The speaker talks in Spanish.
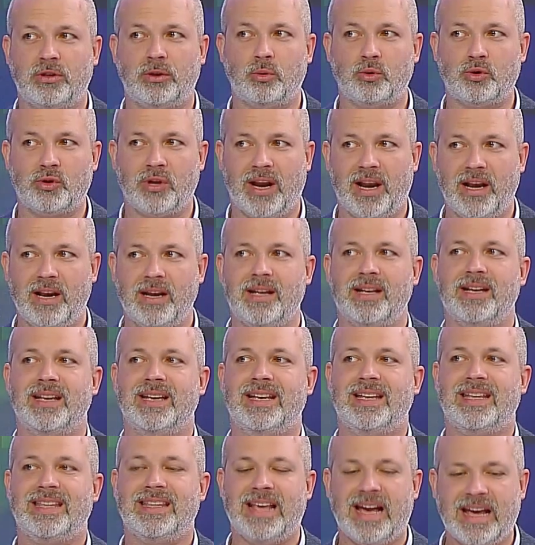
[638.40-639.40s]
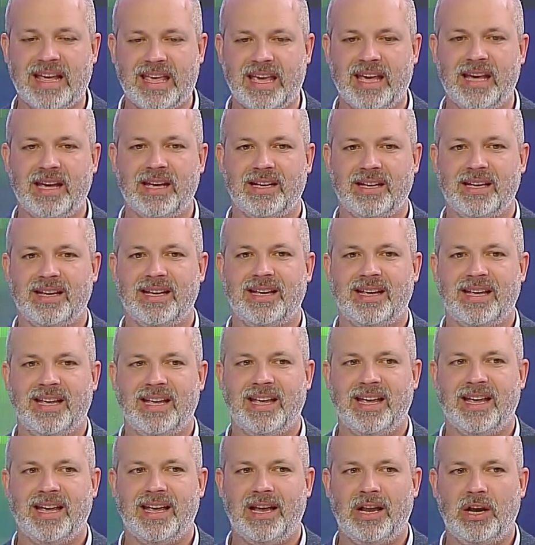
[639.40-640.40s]
constitucional, ya que
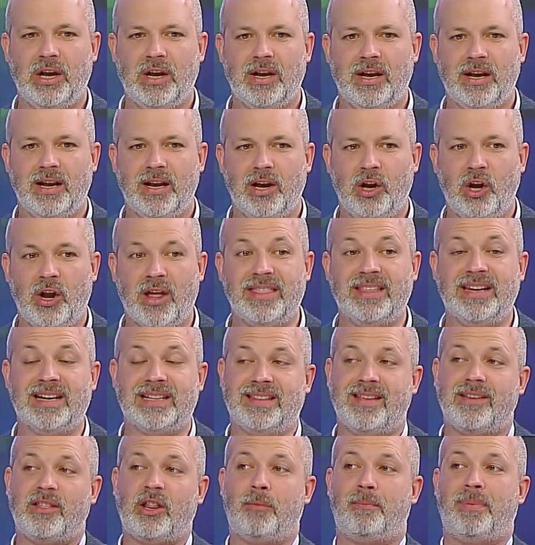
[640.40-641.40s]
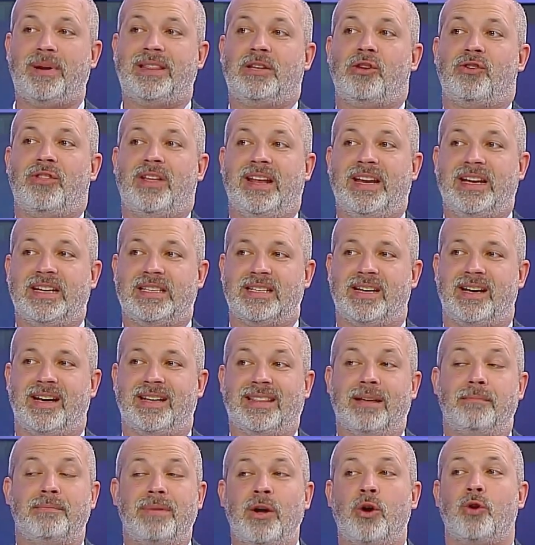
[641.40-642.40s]
eh, las directivas de los partidos de derecha
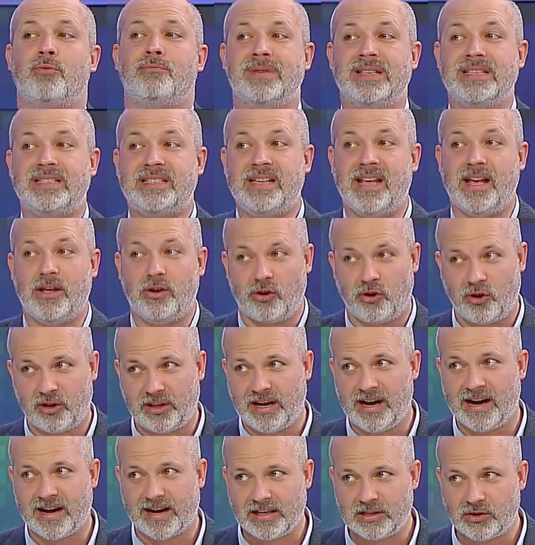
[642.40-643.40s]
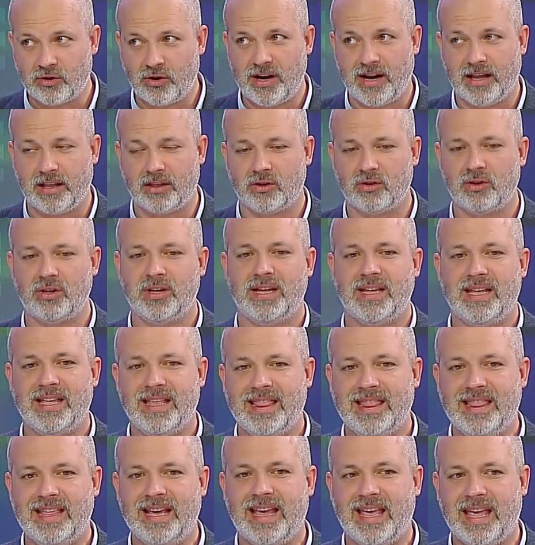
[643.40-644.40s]
están bien convencidas, yo creo que tienen razón en esto,
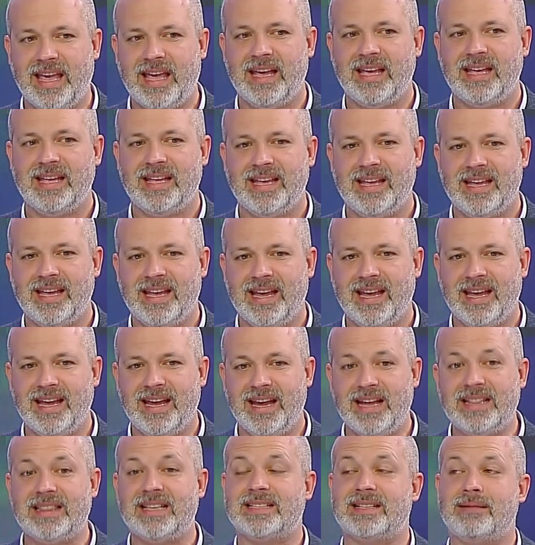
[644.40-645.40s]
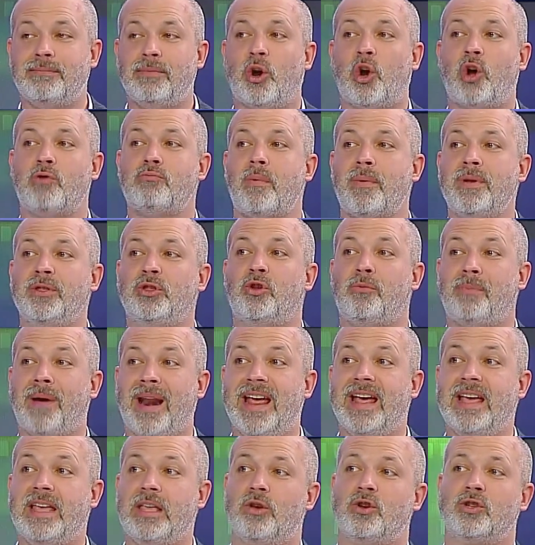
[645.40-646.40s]
de que este es el mejor momento
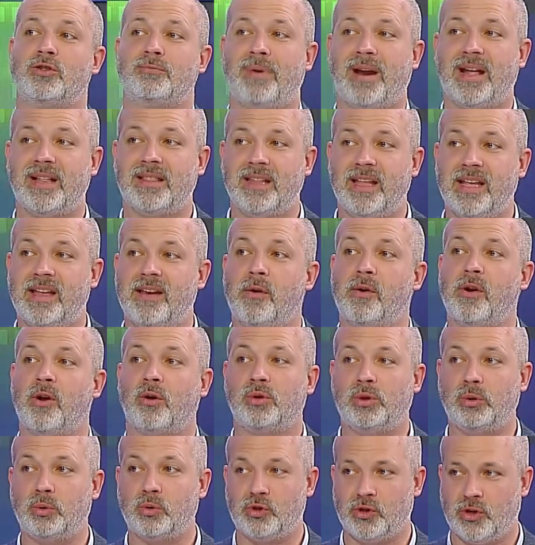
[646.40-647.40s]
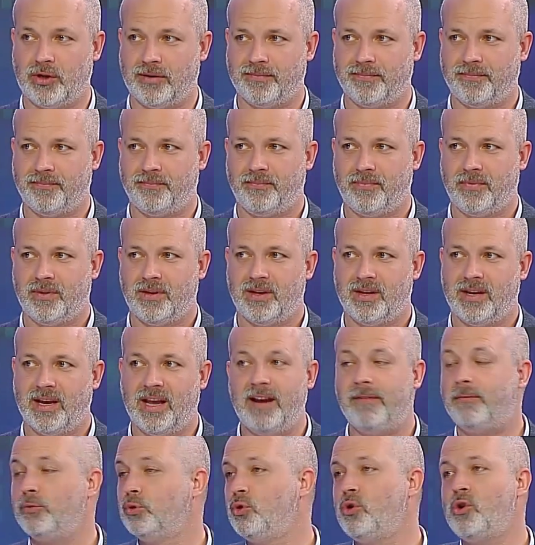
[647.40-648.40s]
para ellos para escribir una constitución.
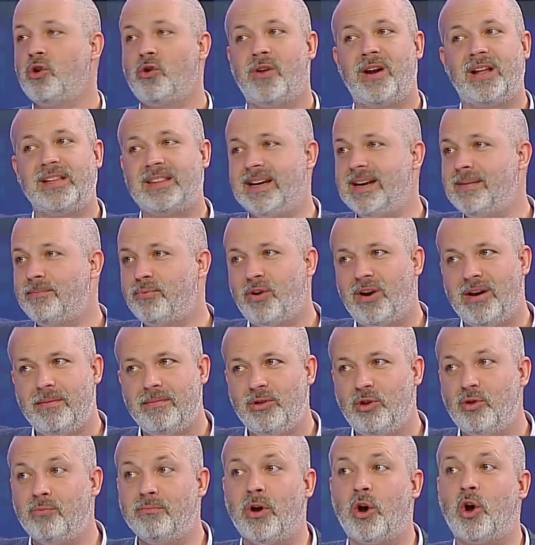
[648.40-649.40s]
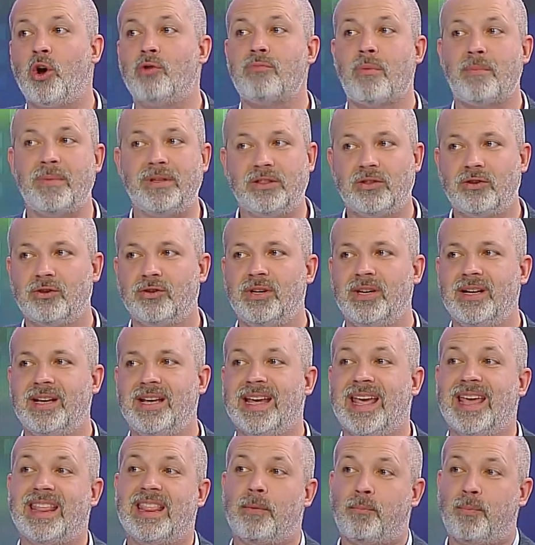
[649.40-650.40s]
En el futuro no van a tener probablemente un mejor momento
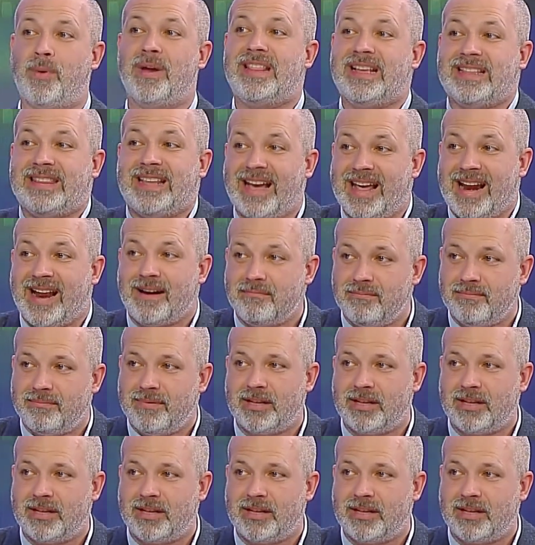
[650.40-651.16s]
que después de esta gran